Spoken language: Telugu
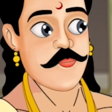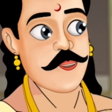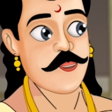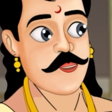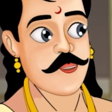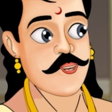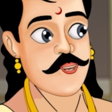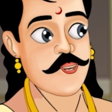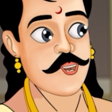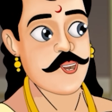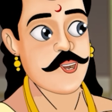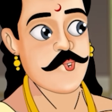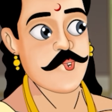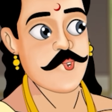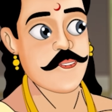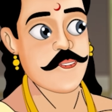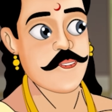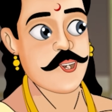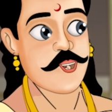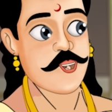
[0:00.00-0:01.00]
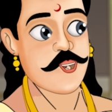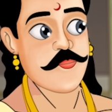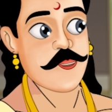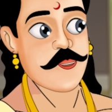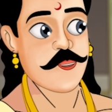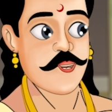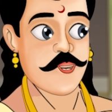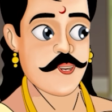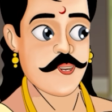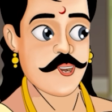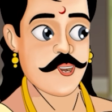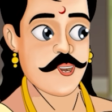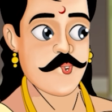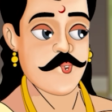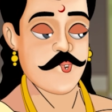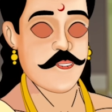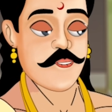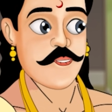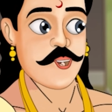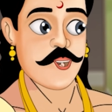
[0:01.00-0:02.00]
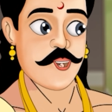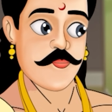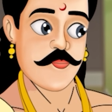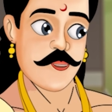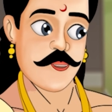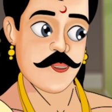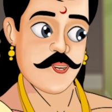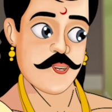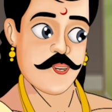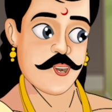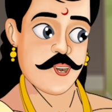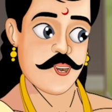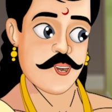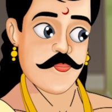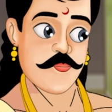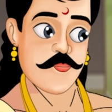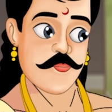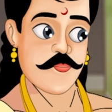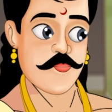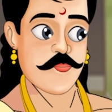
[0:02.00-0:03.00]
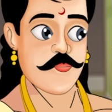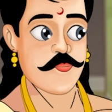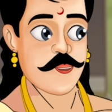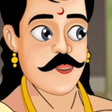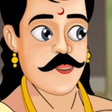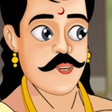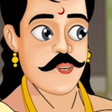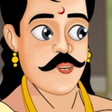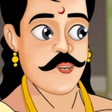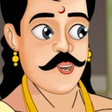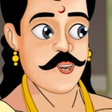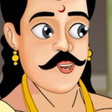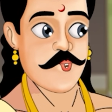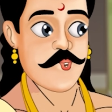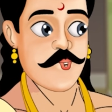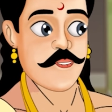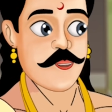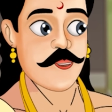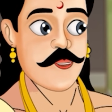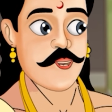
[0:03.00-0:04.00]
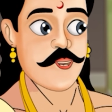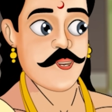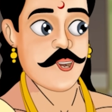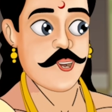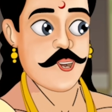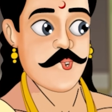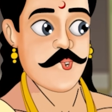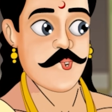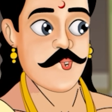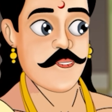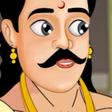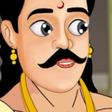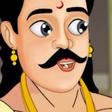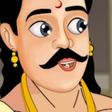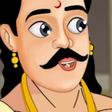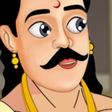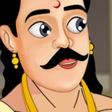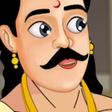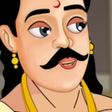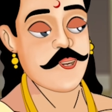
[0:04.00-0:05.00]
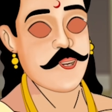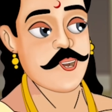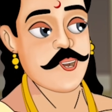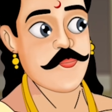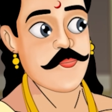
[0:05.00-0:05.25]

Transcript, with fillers: తరువాత నా శక్తితో పరిసర రాజ్యాలు నేను గెలుచుకోవచ్చు కాబట్టి ఇదే నాకు సరైన అవకాశం